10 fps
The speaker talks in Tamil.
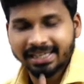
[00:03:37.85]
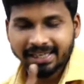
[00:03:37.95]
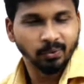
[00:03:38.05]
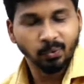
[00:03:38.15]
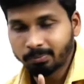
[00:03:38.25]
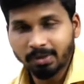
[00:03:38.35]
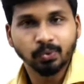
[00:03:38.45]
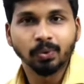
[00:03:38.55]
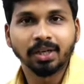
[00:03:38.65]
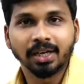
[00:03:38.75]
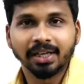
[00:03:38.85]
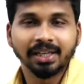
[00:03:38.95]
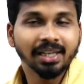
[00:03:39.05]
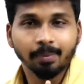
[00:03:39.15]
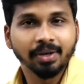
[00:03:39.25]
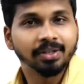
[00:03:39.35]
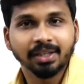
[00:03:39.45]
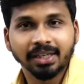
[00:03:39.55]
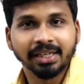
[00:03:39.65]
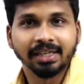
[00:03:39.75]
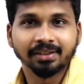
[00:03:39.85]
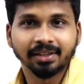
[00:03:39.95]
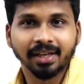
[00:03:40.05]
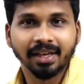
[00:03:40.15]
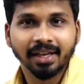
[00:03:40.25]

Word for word: ஏய் உண்மையை சொல்லுங்கடா என்ன பட்ஜெட்டில் நீங்கள் எடுத்தீங்க